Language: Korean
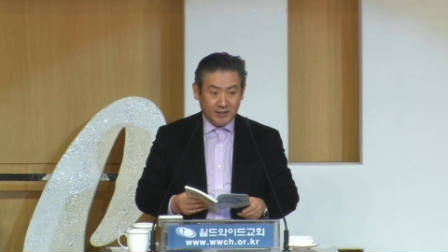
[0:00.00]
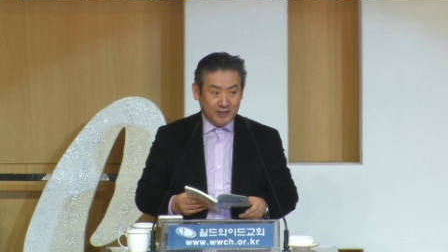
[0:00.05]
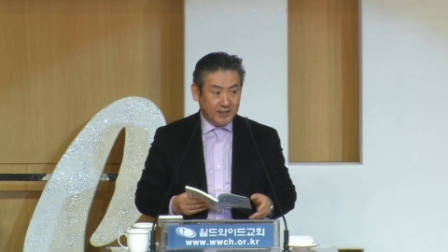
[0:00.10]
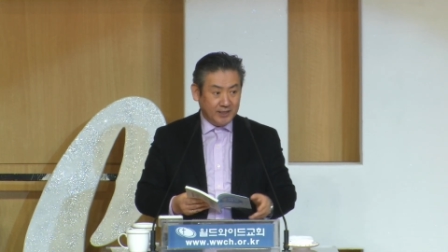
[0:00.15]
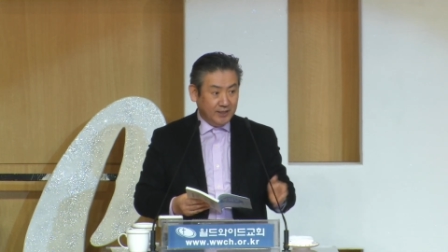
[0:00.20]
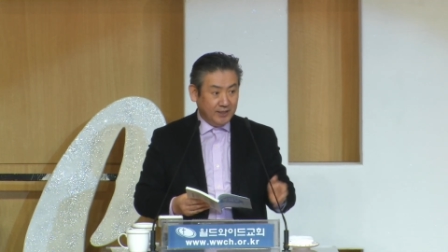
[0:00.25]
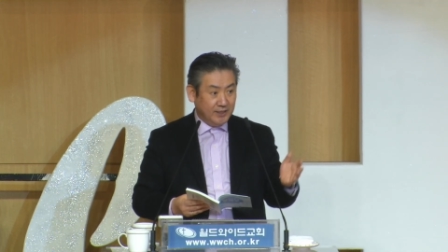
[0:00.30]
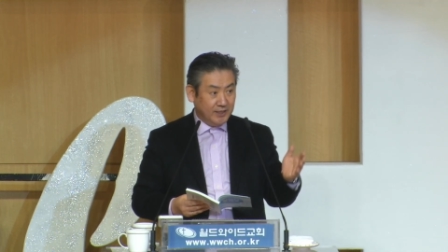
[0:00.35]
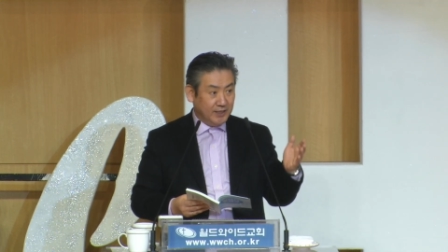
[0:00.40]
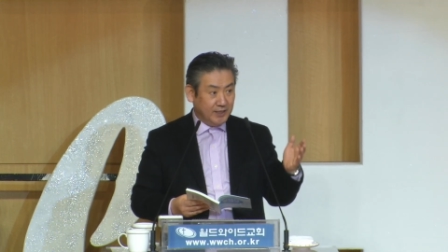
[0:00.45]

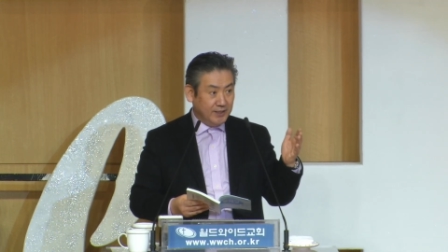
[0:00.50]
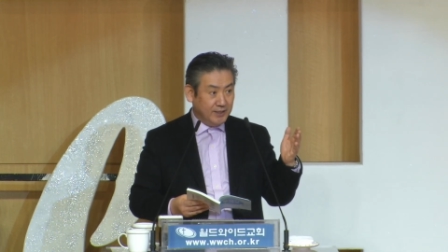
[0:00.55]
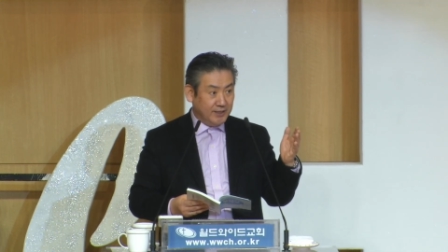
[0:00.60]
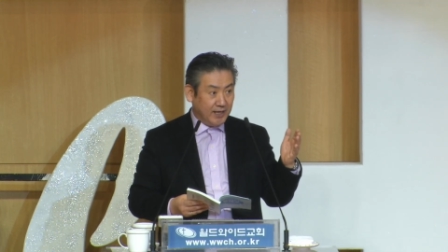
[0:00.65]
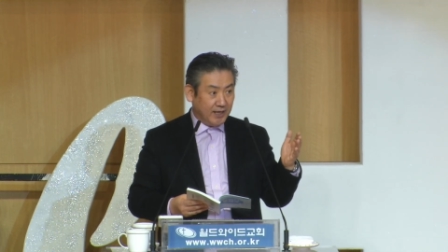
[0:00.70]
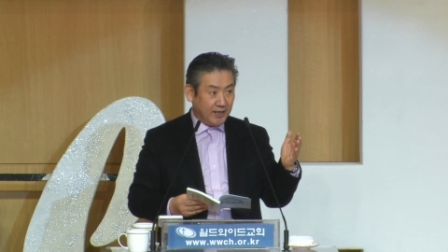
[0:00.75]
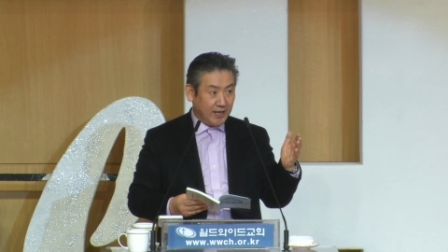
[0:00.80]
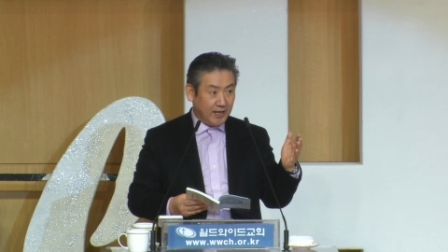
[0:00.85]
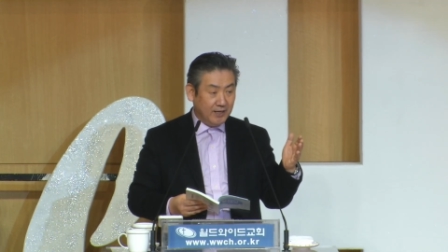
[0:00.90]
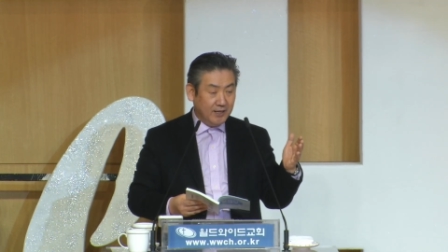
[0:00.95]
이
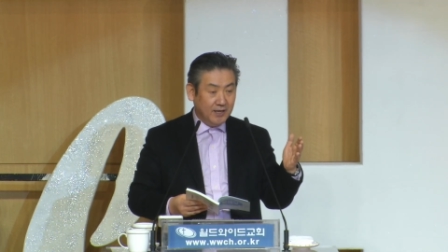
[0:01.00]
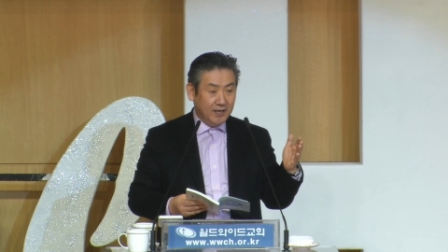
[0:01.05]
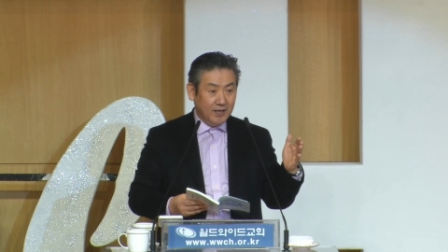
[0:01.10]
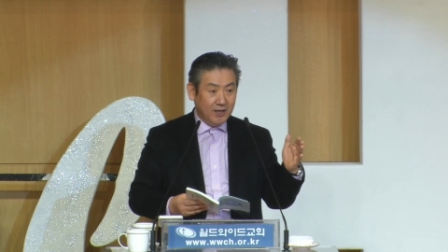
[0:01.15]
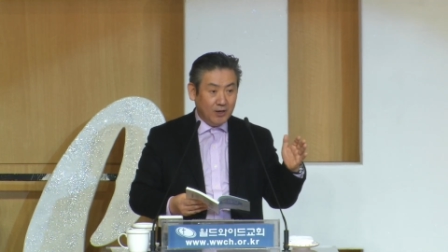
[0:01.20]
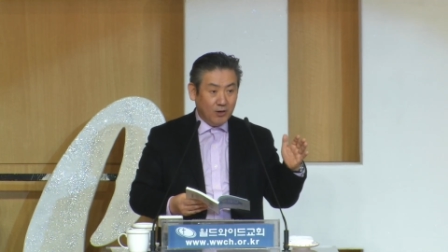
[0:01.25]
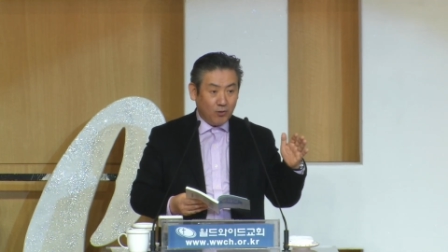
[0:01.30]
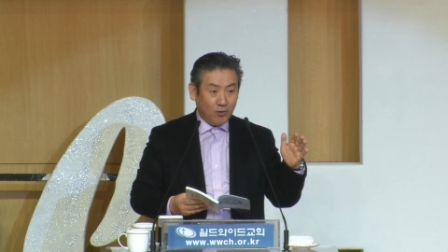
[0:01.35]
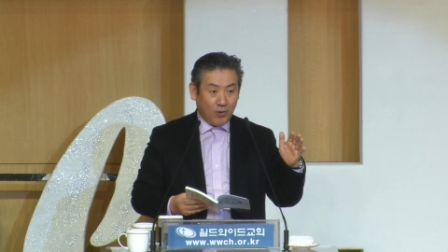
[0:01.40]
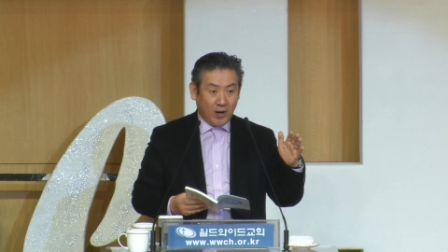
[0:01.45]
지으신
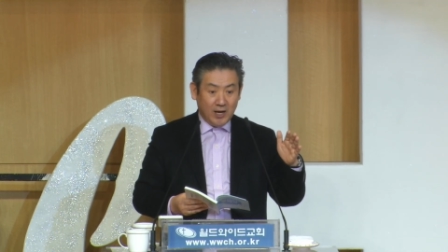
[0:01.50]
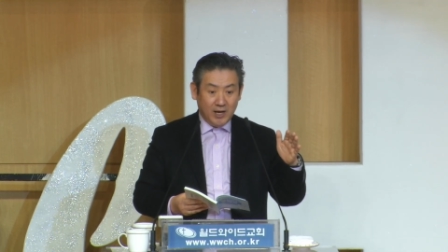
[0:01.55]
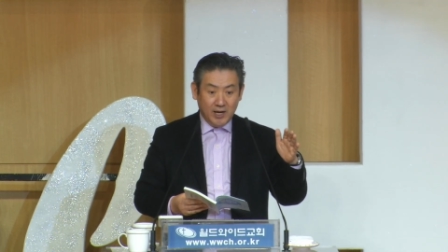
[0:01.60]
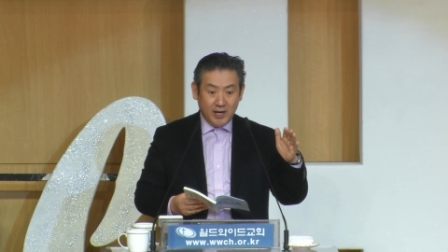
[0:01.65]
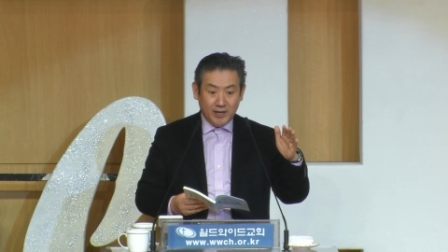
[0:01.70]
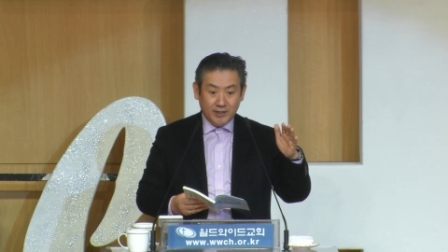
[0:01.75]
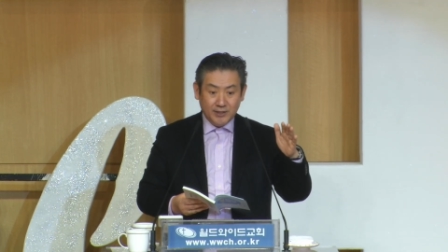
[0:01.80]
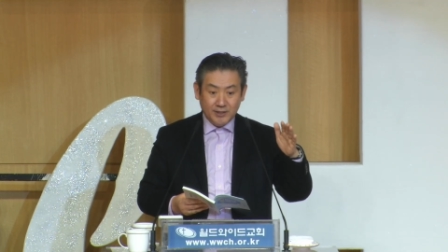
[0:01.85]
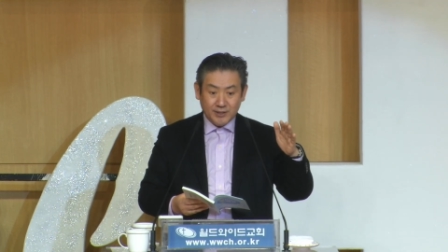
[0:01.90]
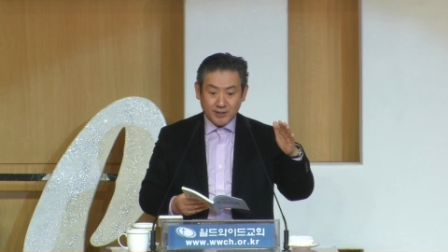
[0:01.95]
세계를
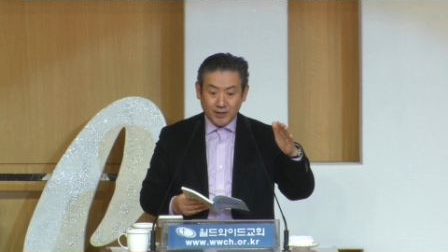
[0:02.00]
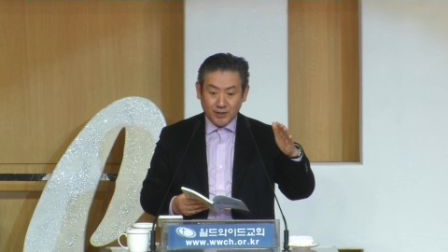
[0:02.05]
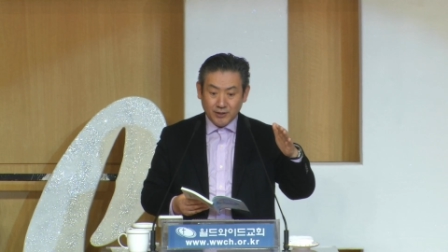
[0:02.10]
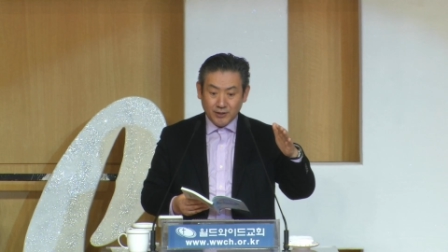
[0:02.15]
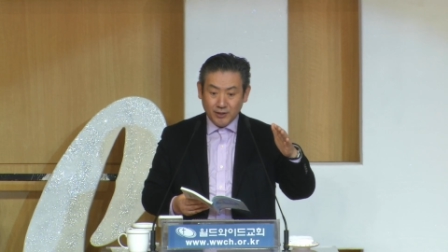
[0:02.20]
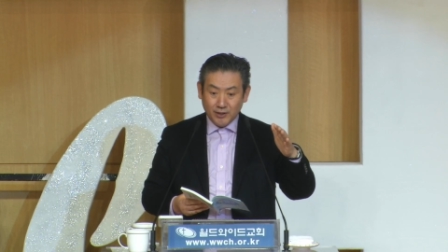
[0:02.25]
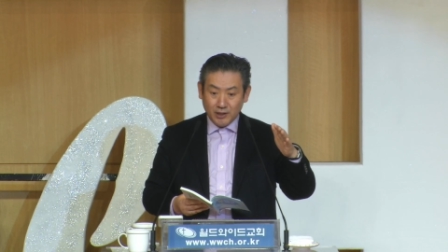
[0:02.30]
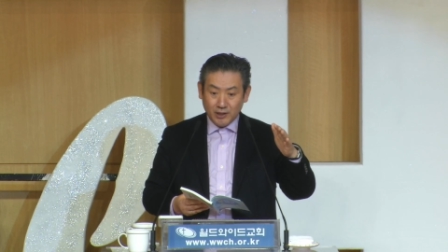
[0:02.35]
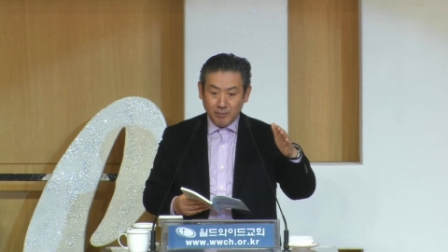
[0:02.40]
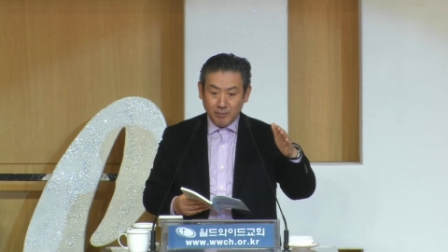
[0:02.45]
관리는
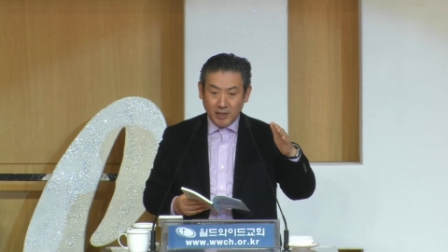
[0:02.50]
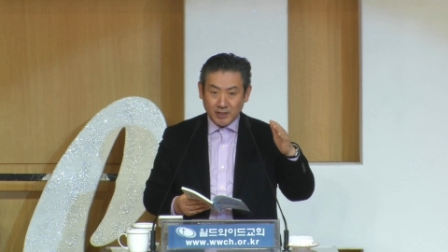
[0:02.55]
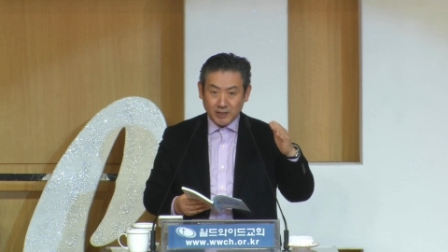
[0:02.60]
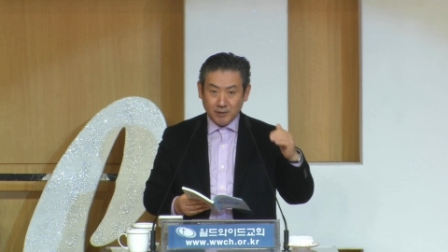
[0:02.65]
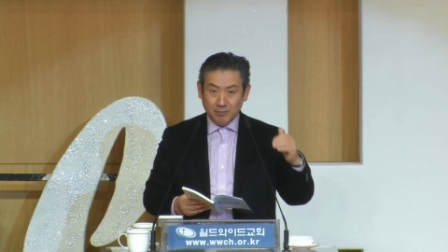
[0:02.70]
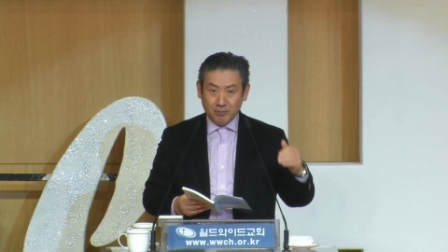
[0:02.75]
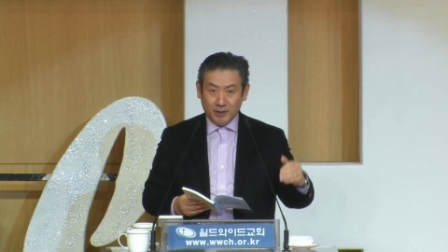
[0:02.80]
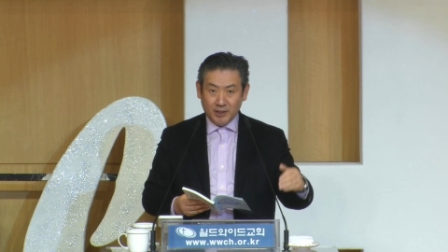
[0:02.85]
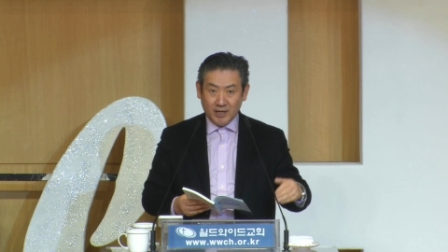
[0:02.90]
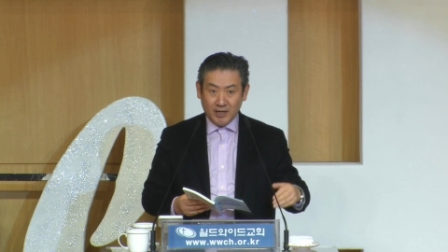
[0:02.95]
성령님이
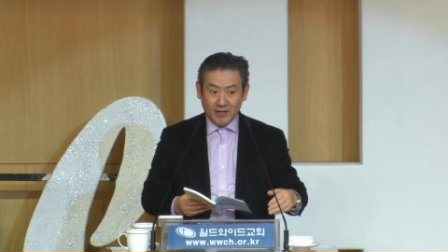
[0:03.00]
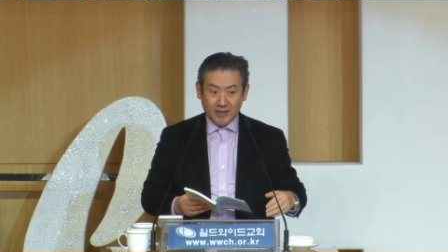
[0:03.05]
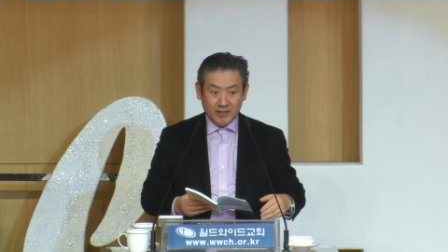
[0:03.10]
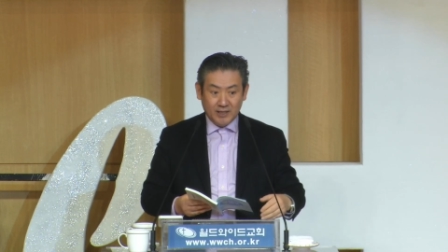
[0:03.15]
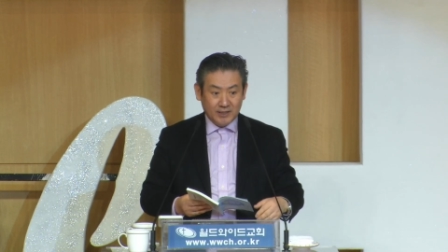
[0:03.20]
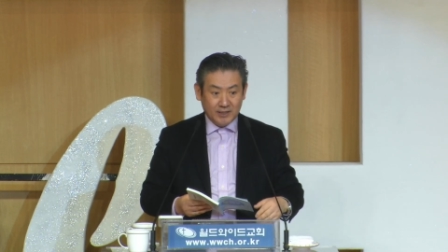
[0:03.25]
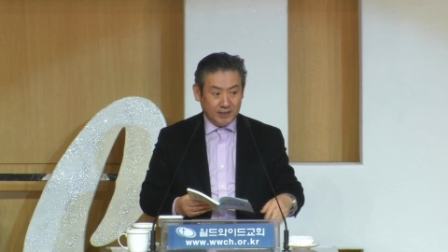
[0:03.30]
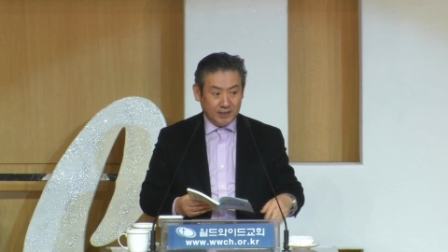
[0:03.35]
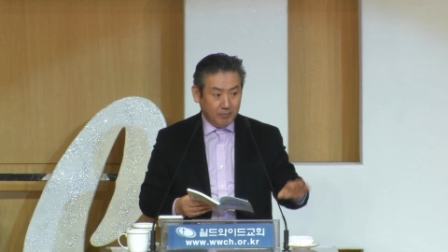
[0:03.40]
하십니다.